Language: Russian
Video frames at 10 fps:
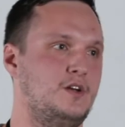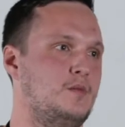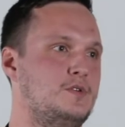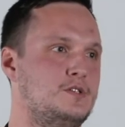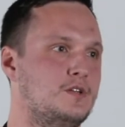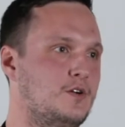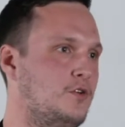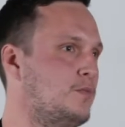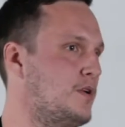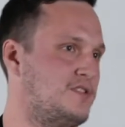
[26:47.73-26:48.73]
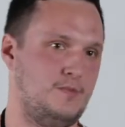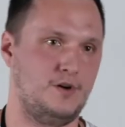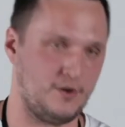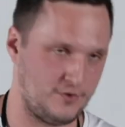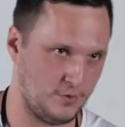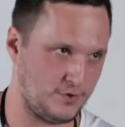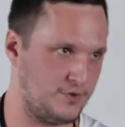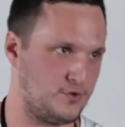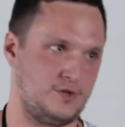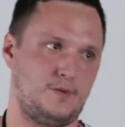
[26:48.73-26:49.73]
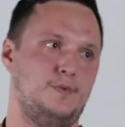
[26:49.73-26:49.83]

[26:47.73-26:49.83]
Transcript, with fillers: дико бесило. Он пересобрал ресурсы, да.